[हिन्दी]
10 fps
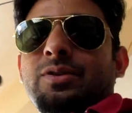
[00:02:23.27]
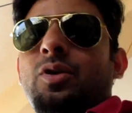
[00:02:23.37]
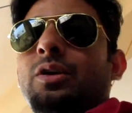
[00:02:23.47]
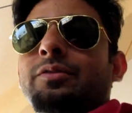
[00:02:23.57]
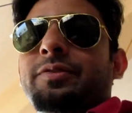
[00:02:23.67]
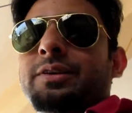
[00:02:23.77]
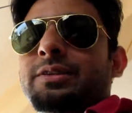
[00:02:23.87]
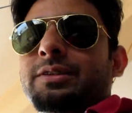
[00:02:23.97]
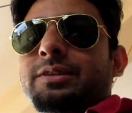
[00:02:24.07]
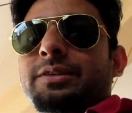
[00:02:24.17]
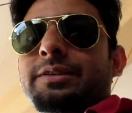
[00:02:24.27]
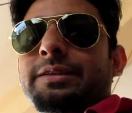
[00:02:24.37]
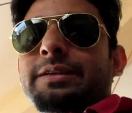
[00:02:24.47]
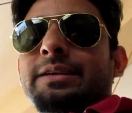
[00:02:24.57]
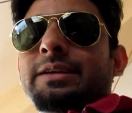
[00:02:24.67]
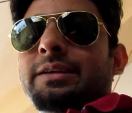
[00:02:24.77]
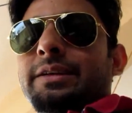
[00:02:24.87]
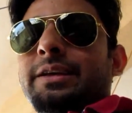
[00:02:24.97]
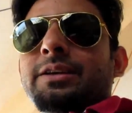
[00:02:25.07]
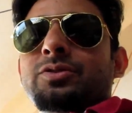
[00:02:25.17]
ऑयल फिल्टर
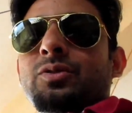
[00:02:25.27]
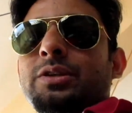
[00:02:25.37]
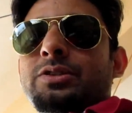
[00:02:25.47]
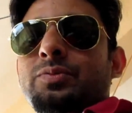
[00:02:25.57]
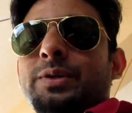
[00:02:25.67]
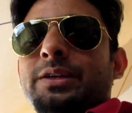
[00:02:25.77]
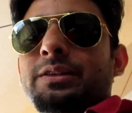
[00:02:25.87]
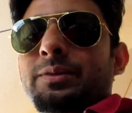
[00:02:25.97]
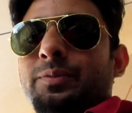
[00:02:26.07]
ठीक है सो लेट्स बिगिन द